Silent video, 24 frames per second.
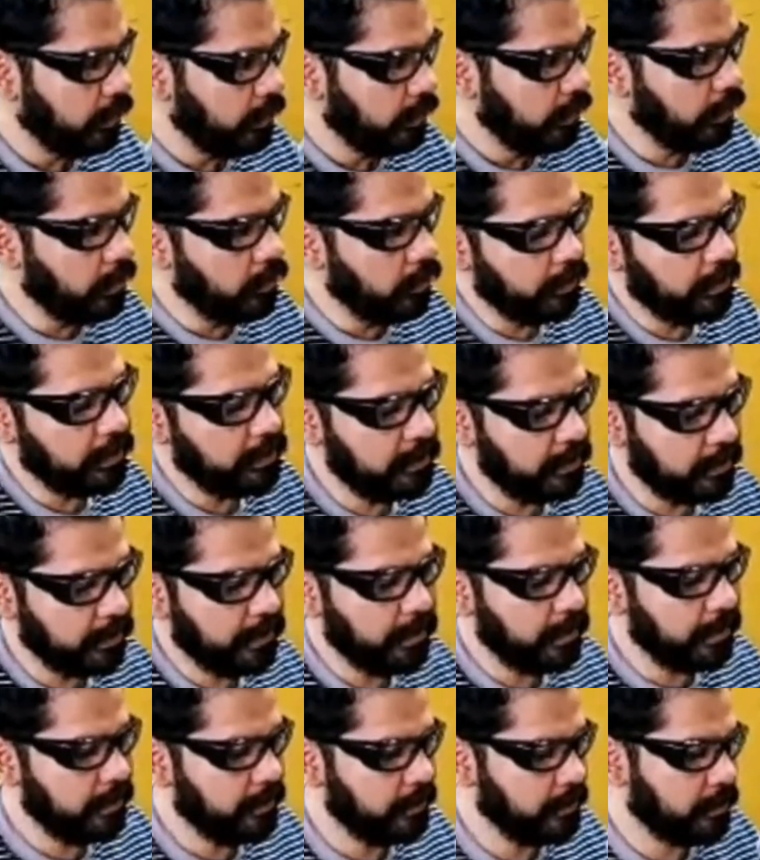de lo que se
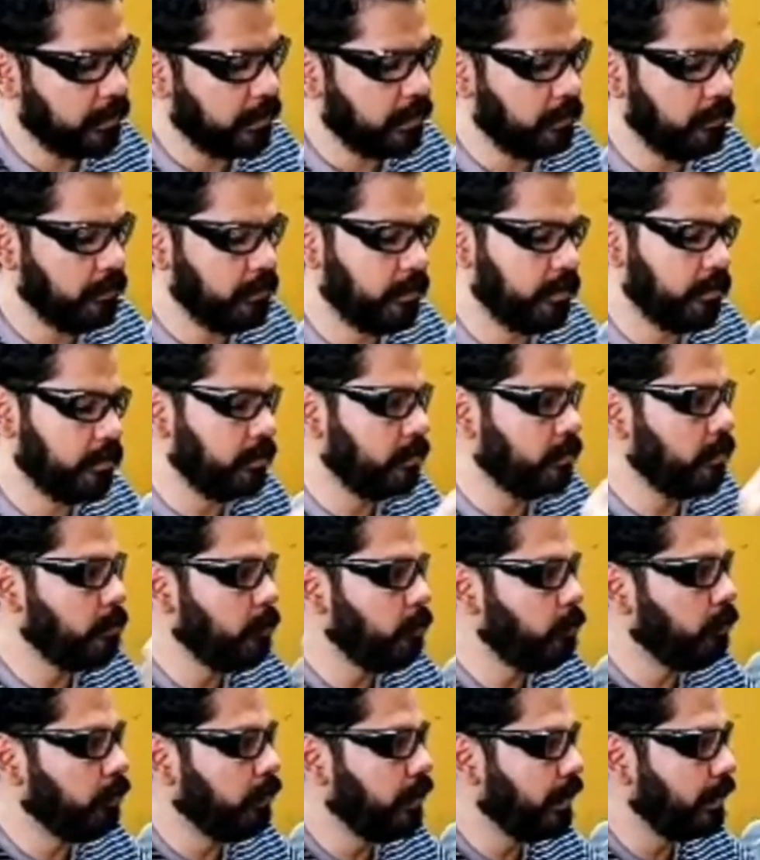quiere en esta revista. Entonces, como
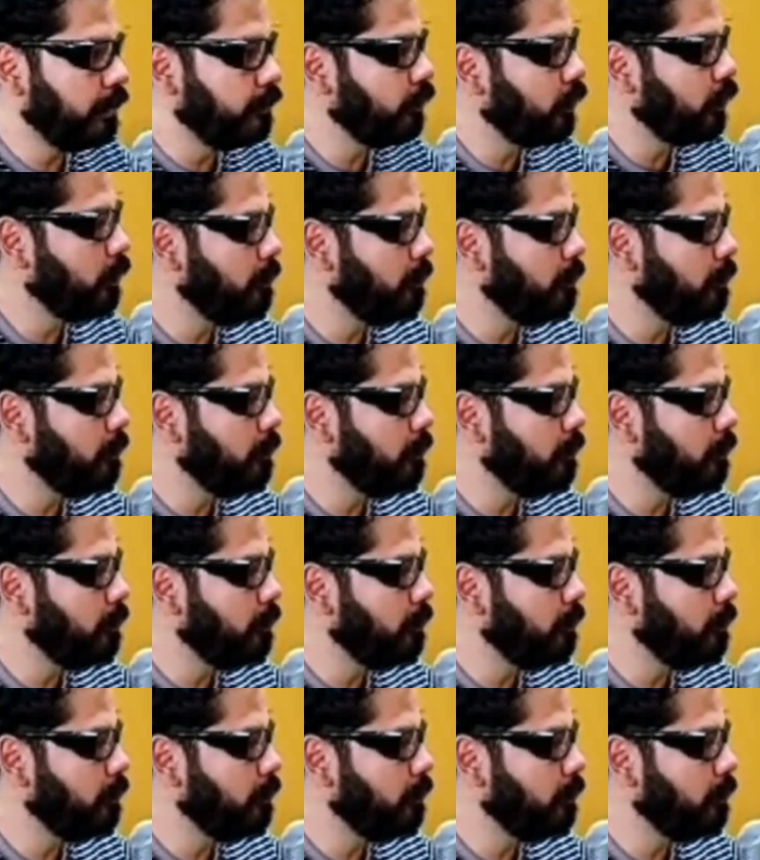ponerle...